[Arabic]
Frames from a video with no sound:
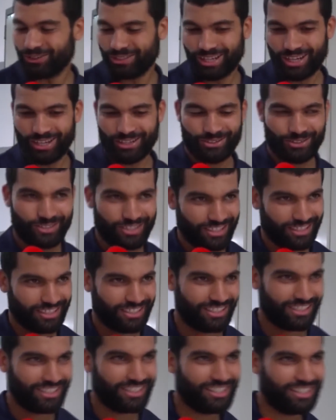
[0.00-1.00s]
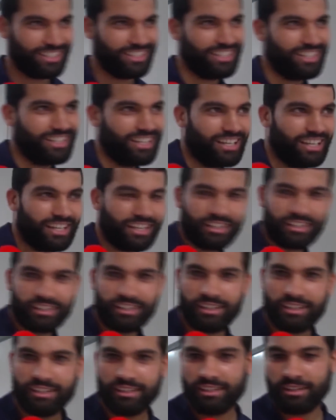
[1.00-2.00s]
حسين حسين
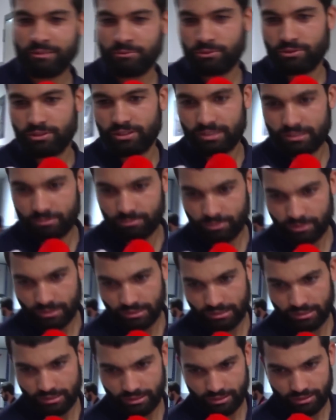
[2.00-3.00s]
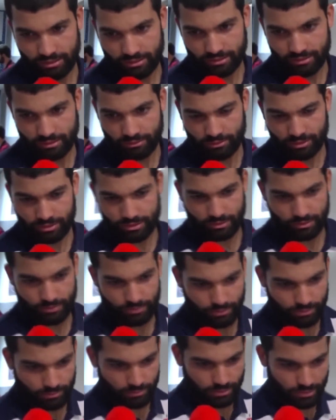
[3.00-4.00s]
يا الحمد لله ربي آه، توجنا
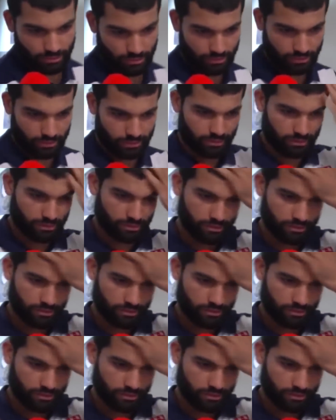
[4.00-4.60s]
اليوم ان شاء الله